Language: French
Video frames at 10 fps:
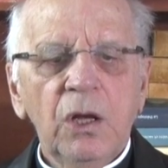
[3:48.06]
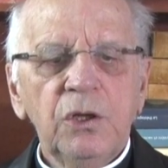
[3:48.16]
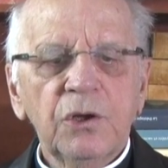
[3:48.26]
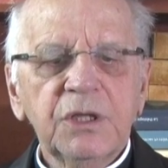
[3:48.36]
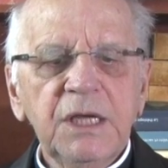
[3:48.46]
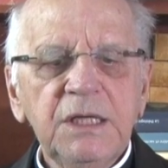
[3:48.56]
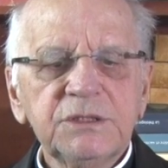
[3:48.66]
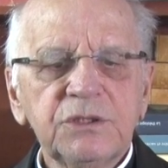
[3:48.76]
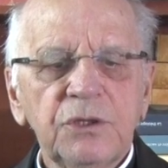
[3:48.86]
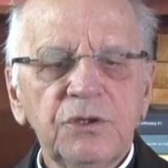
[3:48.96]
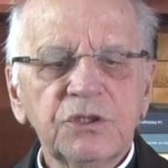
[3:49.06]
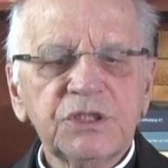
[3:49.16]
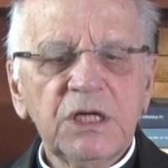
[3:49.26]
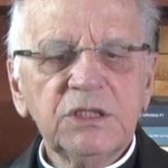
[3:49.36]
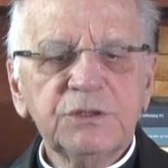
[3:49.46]
Le Christ ne
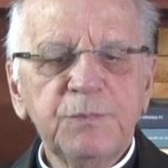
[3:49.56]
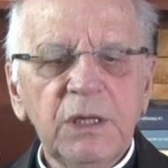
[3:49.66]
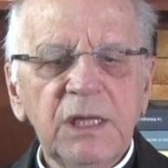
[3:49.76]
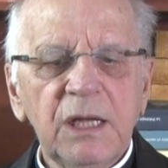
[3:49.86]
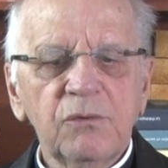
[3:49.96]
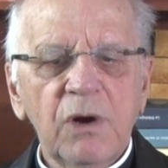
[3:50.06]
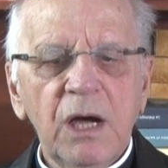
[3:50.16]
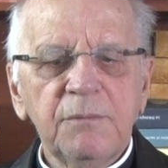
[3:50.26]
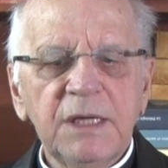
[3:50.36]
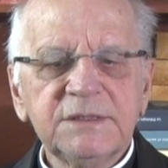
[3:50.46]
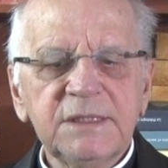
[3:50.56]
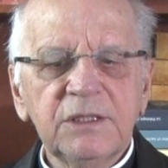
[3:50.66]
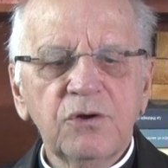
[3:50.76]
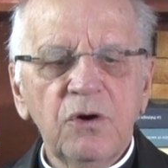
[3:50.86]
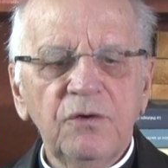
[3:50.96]
change pas la loi, mais
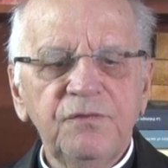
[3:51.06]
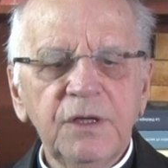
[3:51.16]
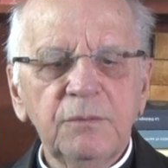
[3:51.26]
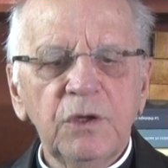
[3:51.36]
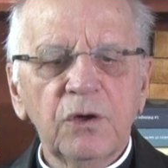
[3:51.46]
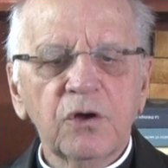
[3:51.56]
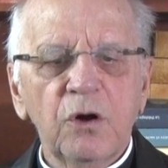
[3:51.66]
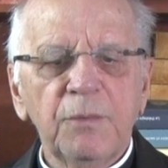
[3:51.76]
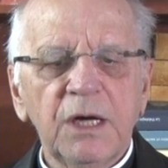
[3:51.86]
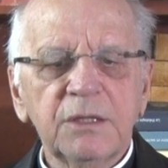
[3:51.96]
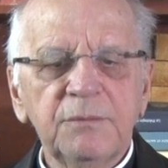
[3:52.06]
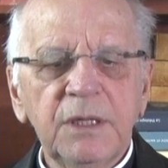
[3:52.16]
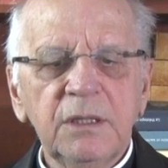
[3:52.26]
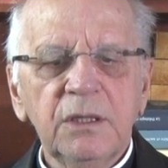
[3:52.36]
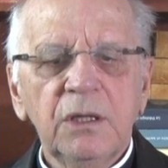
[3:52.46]
il confirme le
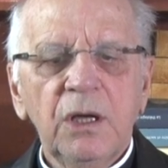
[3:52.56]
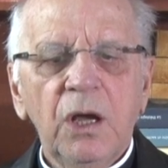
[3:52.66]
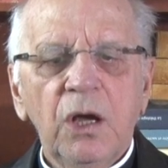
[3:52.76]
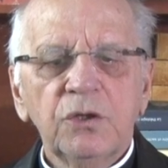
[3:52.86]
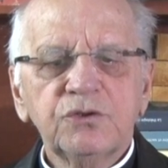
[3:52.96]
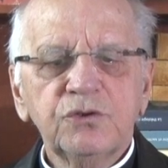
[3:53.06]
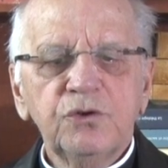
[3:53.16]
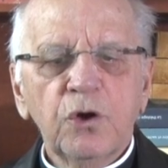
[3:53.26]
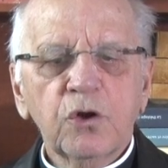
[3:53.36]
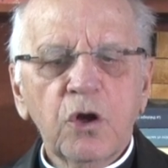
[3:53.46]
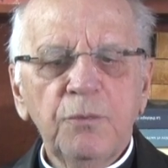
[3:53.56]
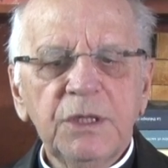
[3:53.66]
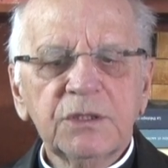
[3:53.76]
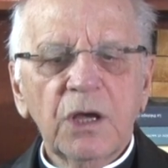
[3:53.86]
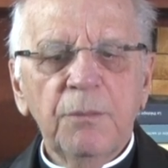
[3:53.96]
commandement Tu ne
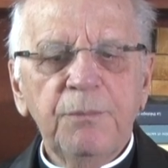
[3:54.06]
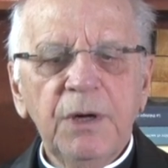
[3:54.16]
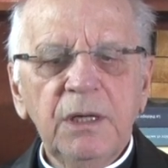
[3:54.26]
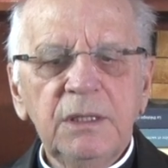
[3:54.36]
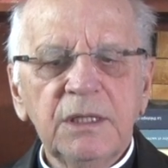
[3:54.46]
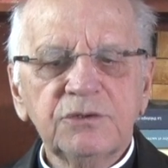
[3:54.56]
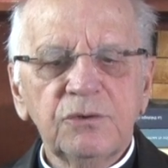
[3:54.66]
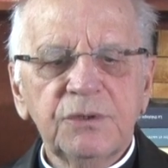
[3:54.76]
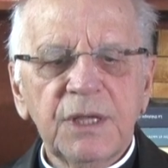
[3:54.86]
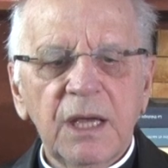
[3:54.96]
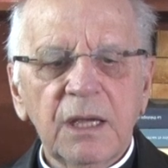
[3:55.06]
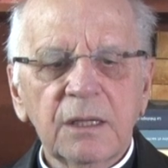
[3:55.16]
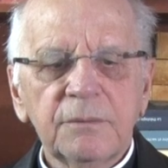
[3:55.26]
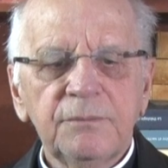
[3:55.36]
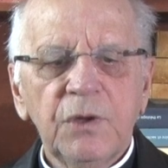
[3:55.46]
commettras pas l'adultère.
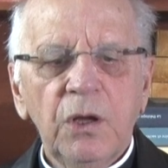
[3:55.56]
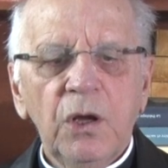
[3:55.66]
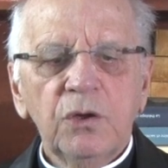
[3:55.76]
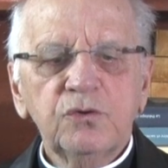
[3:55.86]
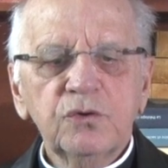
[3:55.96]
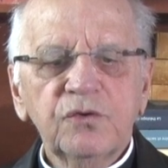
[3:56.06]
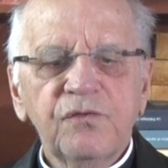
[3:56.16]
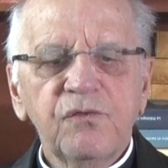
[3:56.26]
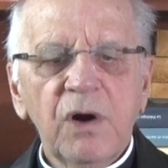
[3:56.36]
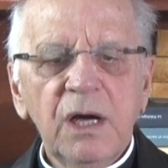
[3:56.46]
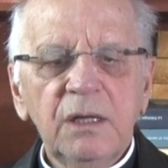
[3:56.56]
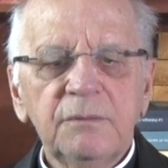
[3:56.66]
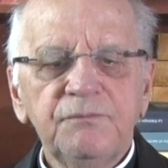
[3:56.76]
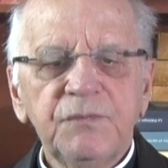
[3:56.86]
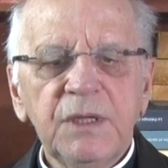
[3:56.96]
Toutefois,
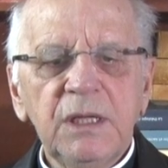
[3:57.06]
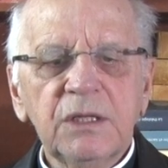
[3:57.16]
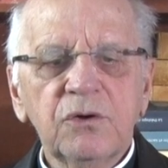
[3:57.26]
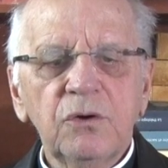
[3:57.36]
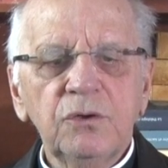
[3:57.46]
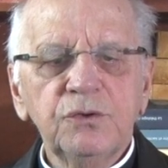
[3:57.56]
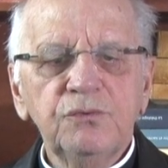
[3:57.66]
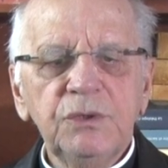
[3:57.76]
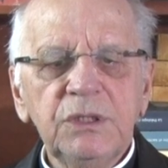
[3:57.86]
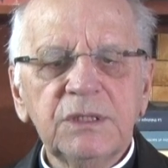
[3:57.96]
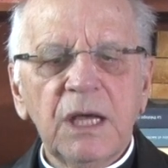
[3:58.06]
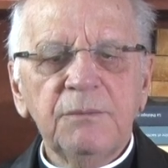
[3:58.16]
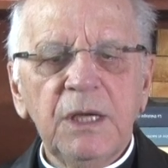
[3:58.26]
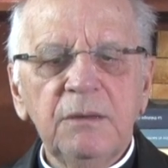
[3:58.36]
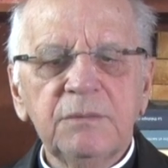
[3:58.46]
il conduit
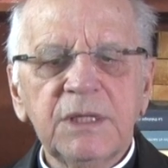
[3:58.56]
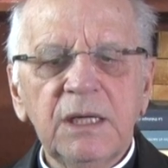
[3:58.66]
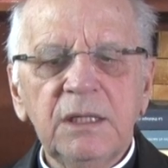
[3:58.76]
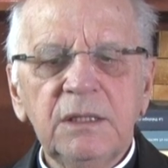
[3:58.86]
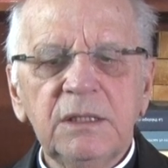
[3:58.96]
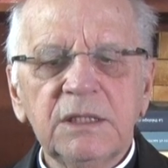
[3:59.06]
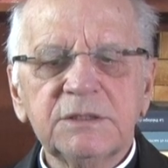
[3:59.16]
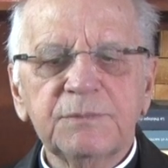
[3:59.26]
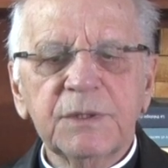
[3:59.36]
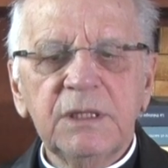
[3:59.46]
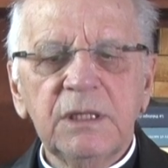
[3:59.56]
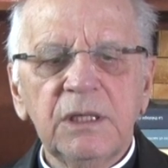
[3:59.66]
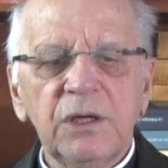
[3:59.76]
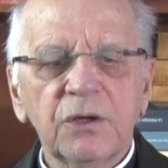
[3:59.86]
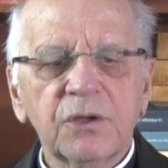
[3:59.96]
en même temps l'esprit et le